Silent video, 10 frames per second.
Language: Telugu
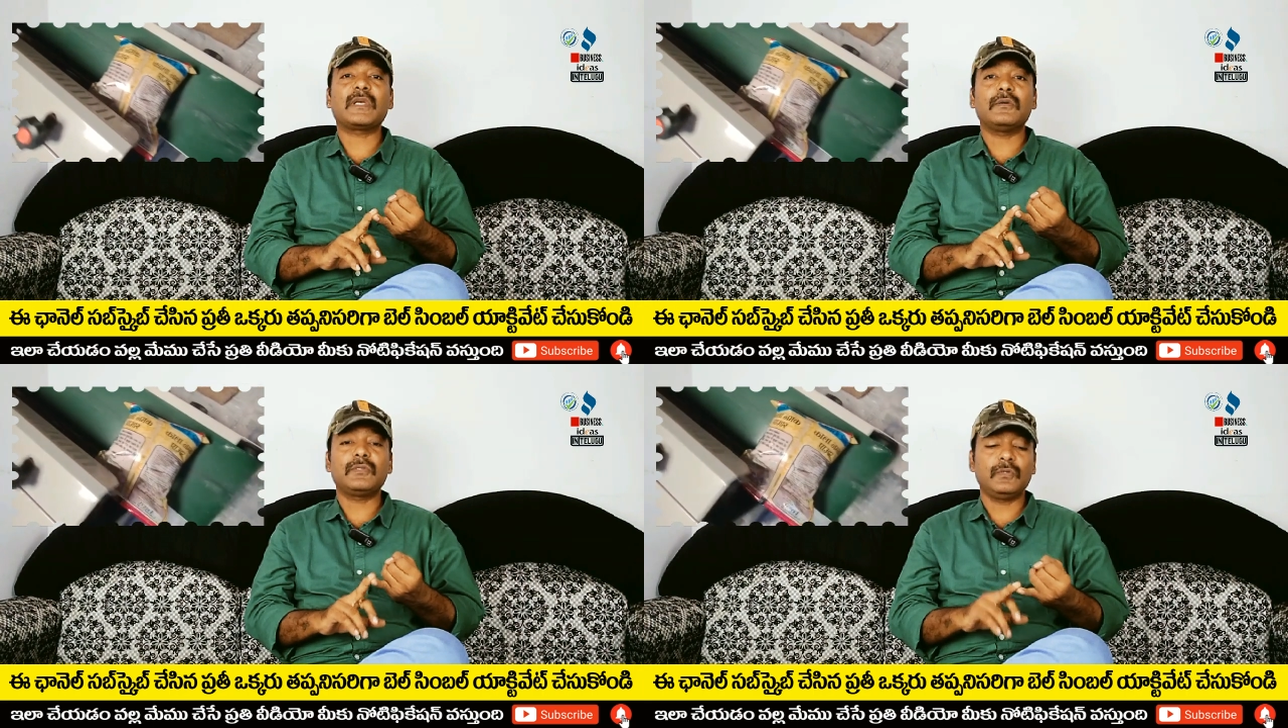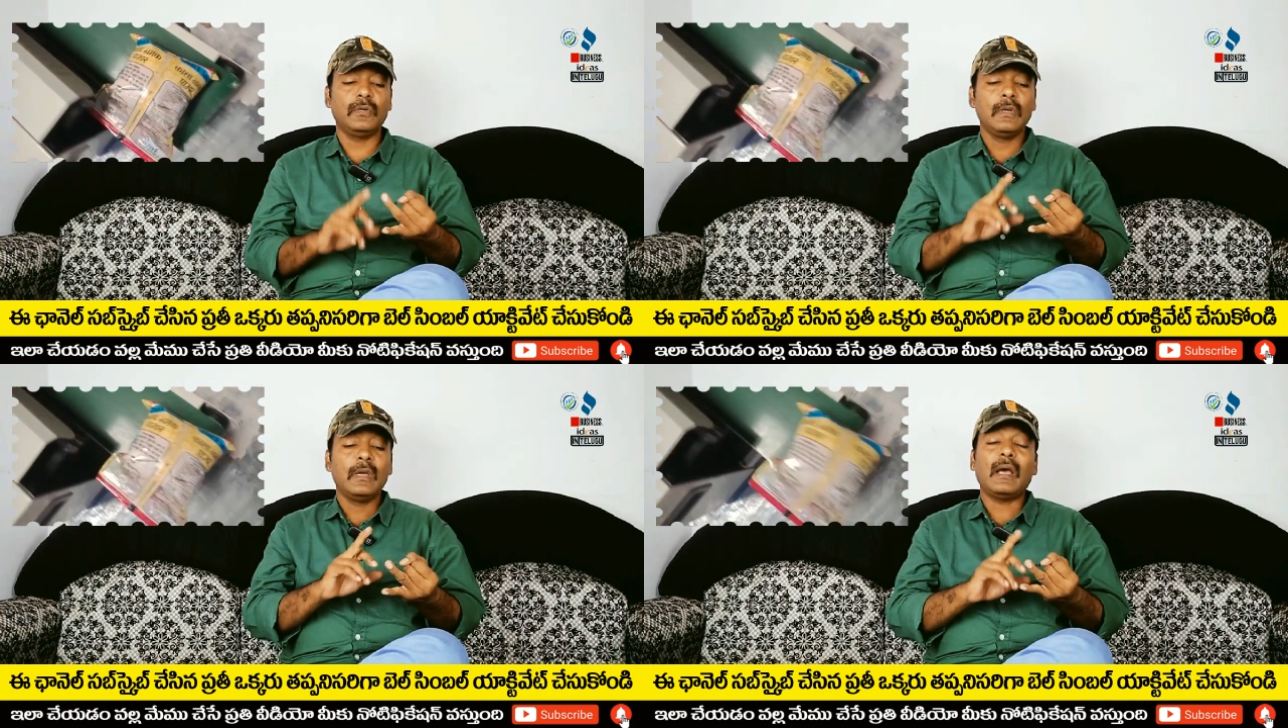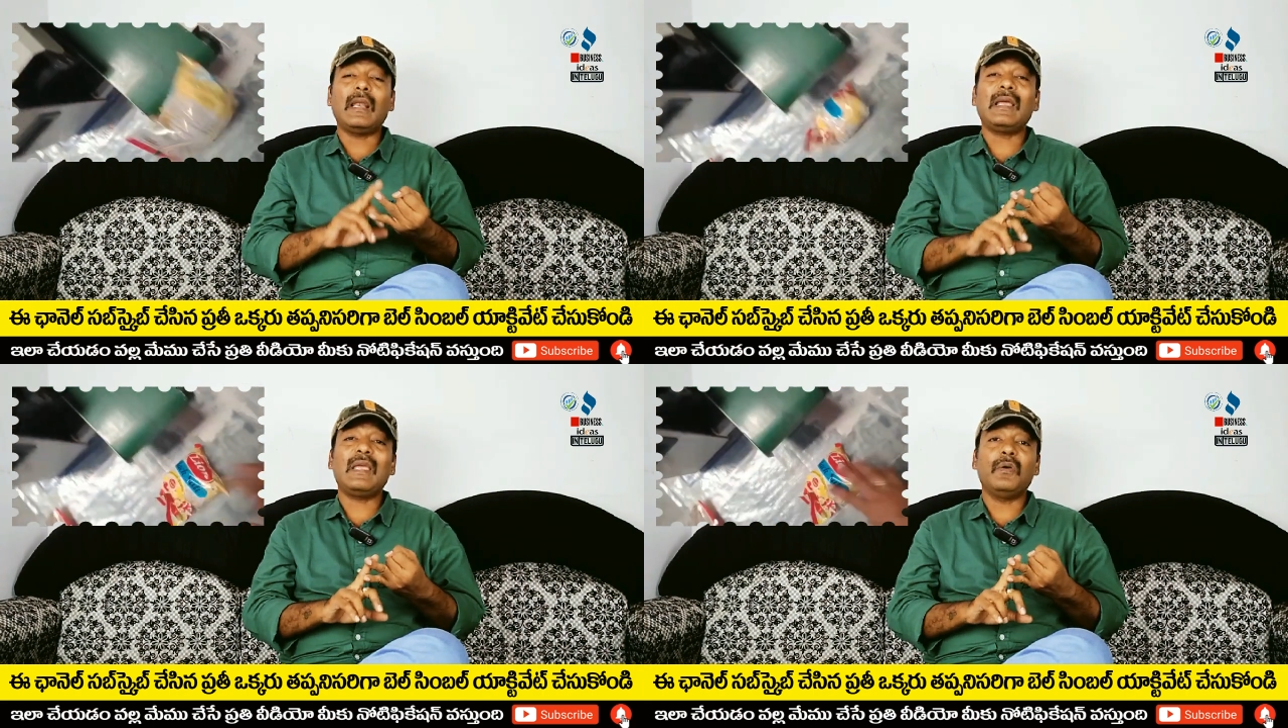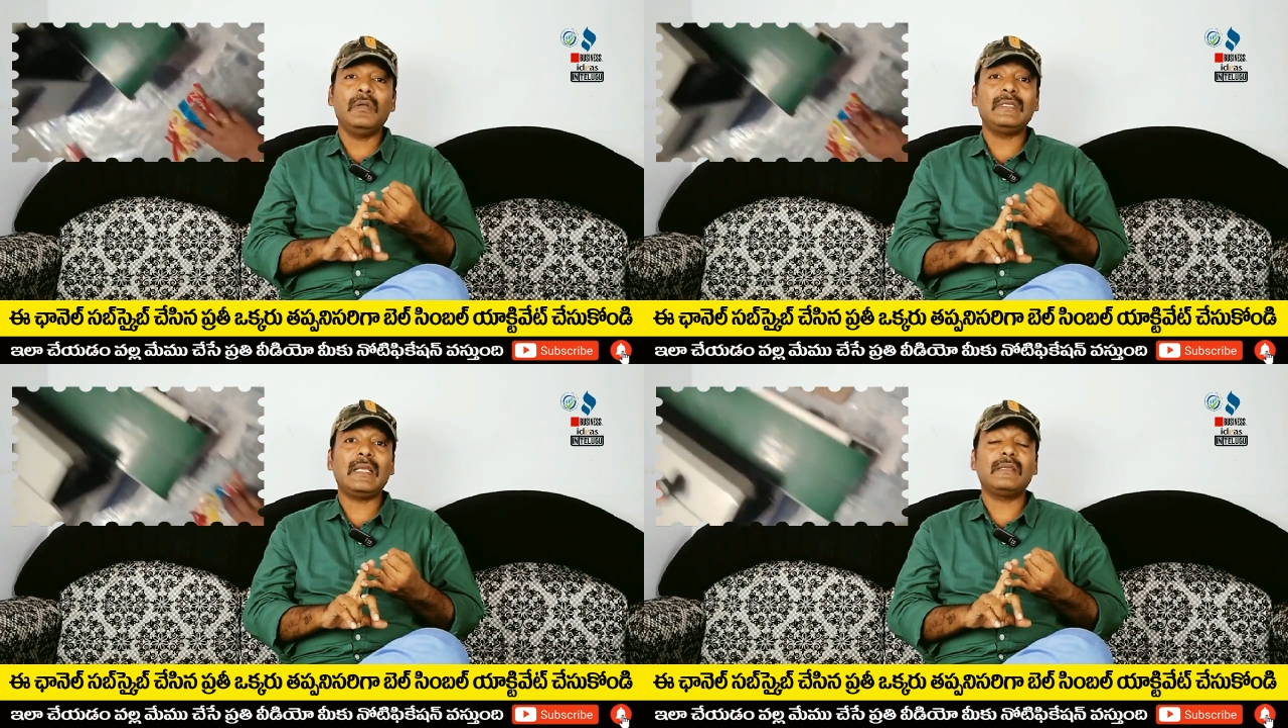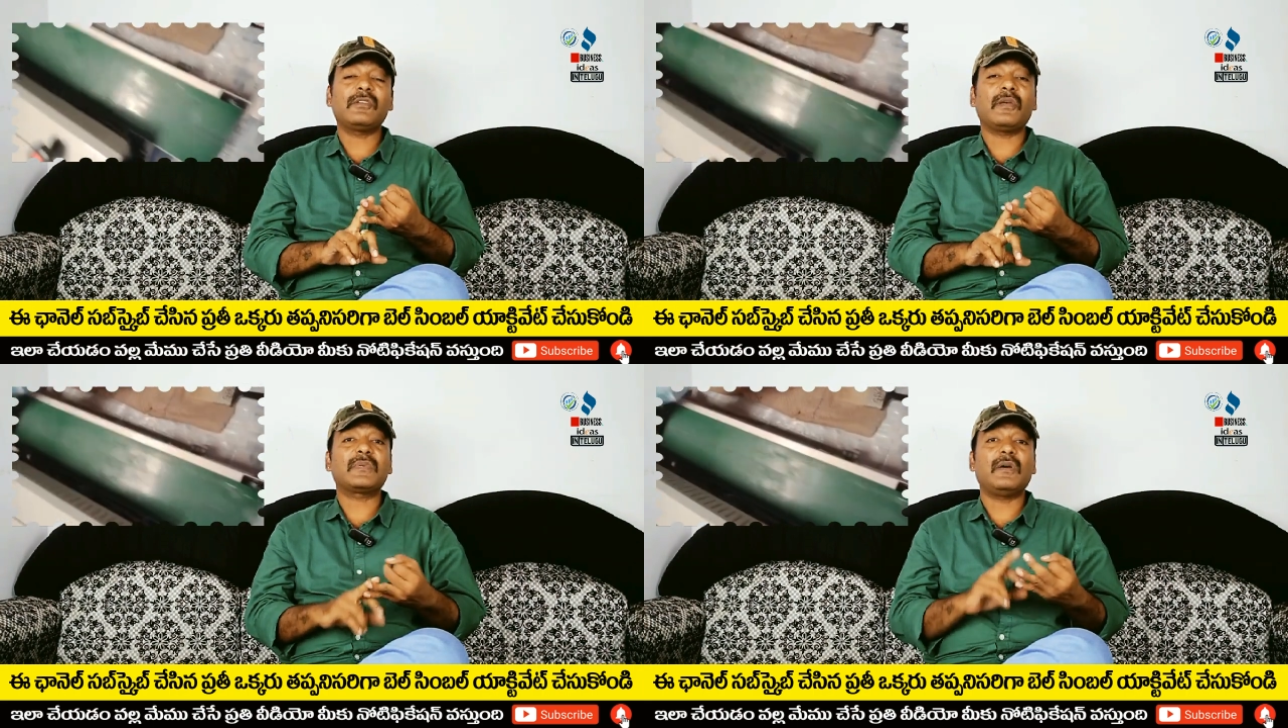కావచ్చు అలాగే హోల్సేల్
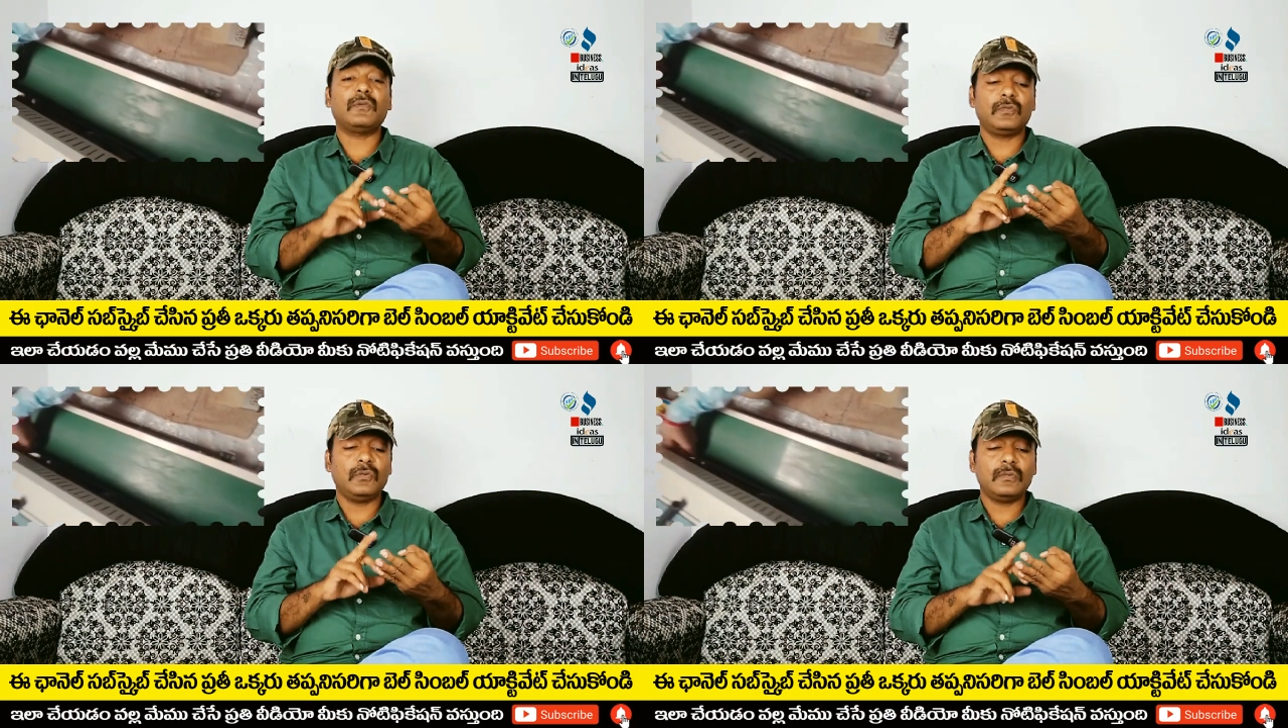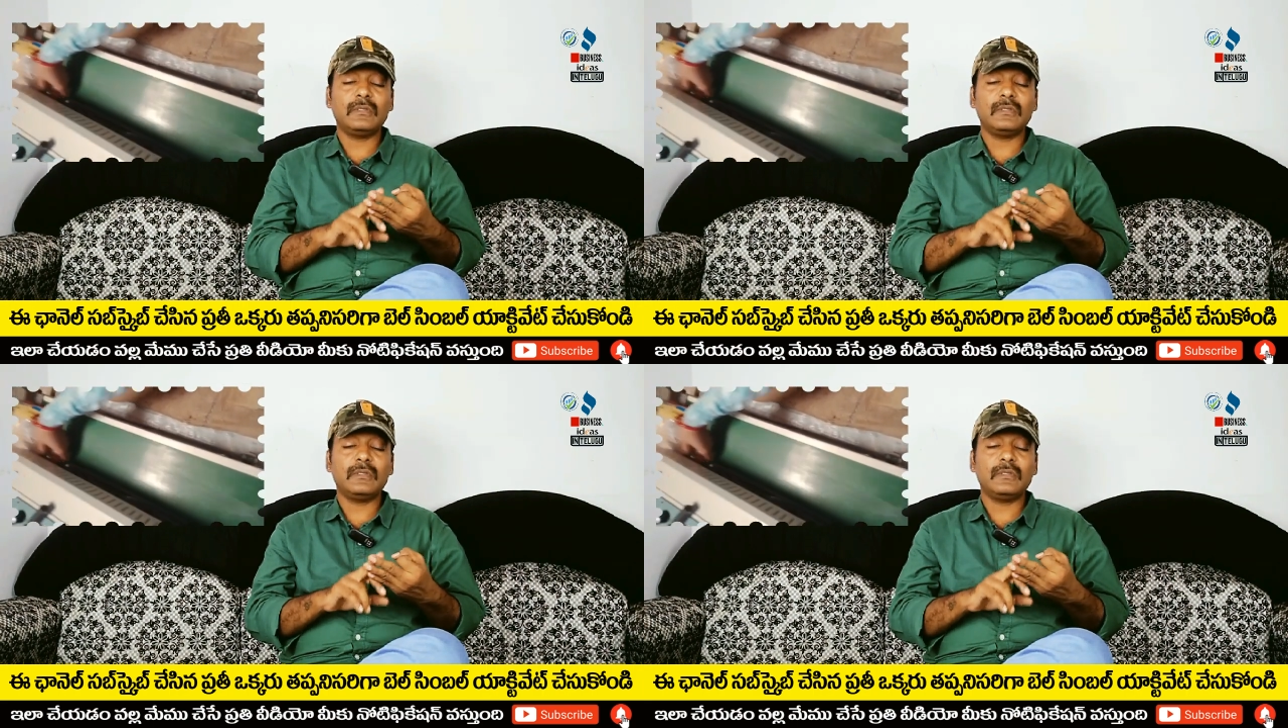షాప్స్ కావచ్చు